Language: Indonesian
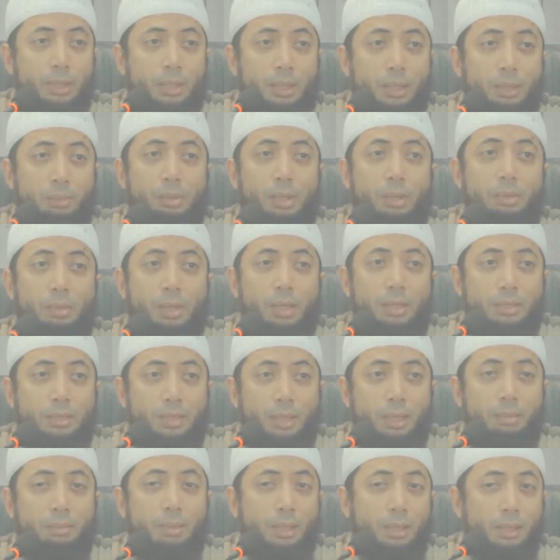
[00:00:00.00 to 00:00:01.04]
Ibrahim
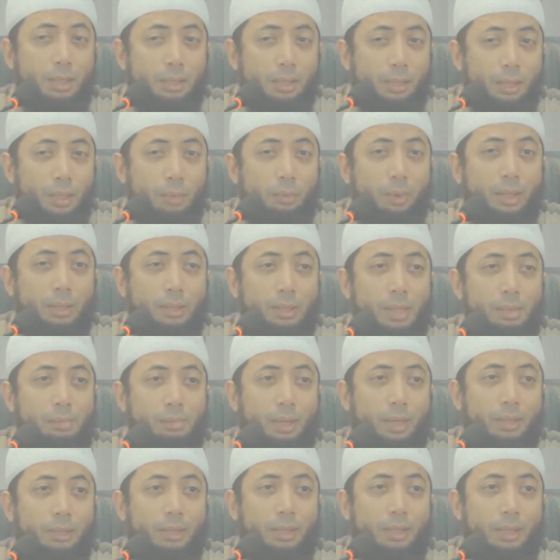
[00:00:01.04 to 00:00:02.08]
alaihissalam ada riwayatnya yang
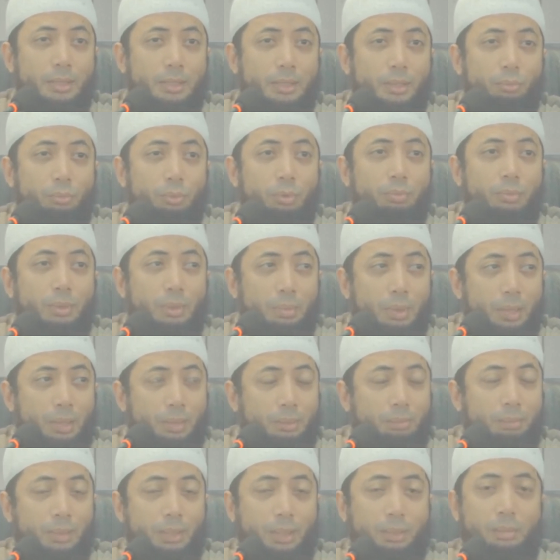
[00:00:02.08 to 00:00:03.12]
mengatakan sebelum tiba di
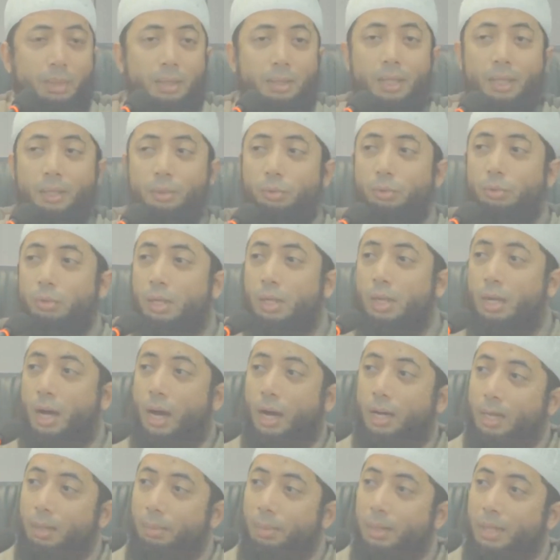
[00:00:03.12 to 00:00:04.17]
tempat ibadah itu
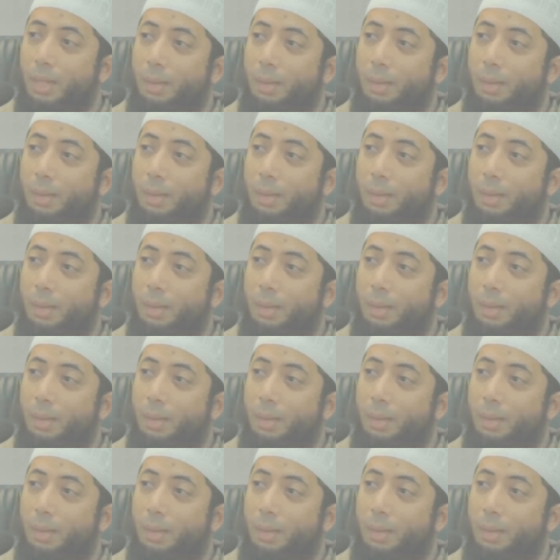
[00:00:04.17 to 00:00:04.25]
ada banyak